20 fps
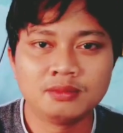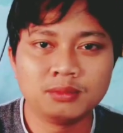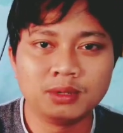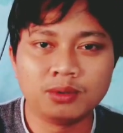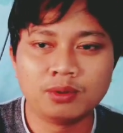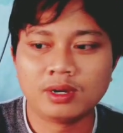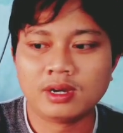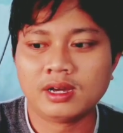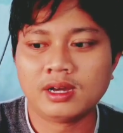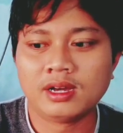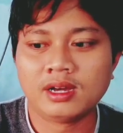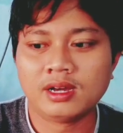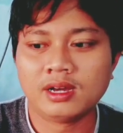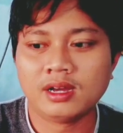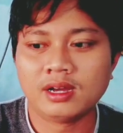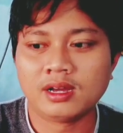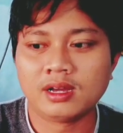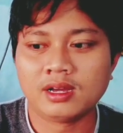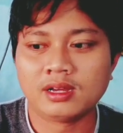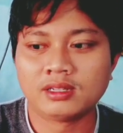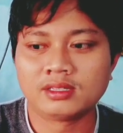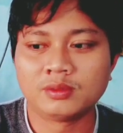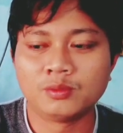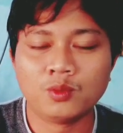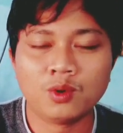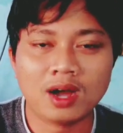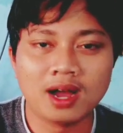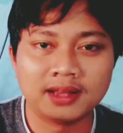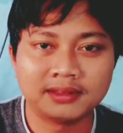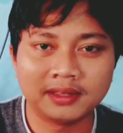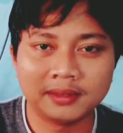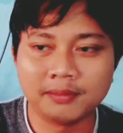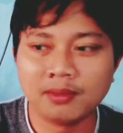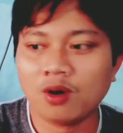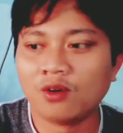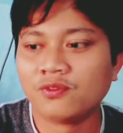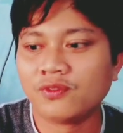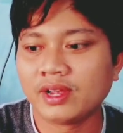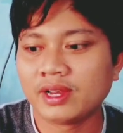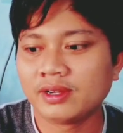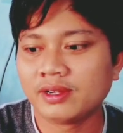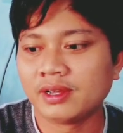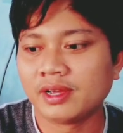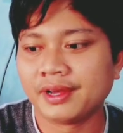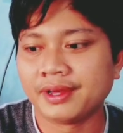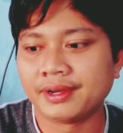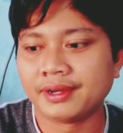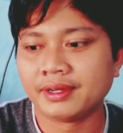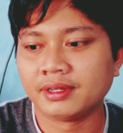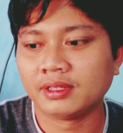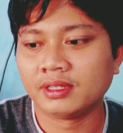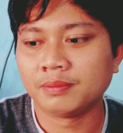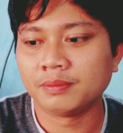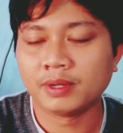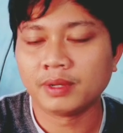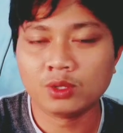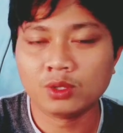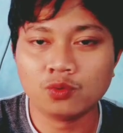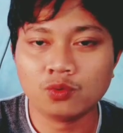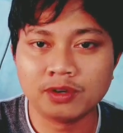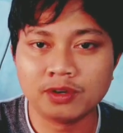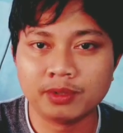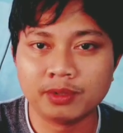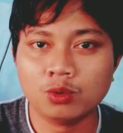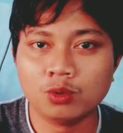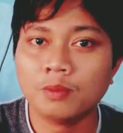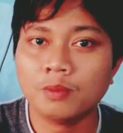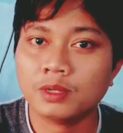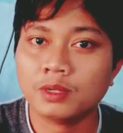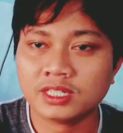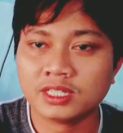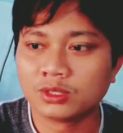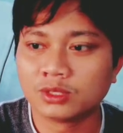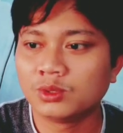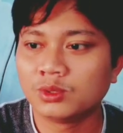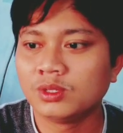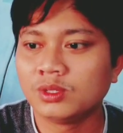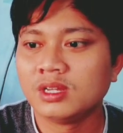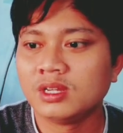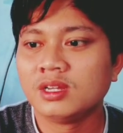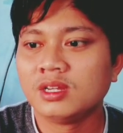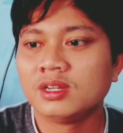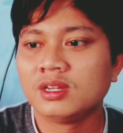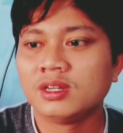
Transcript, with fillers: bahwa uh, sebuah HT Baofeng dengan tipe UVB2 Plus itu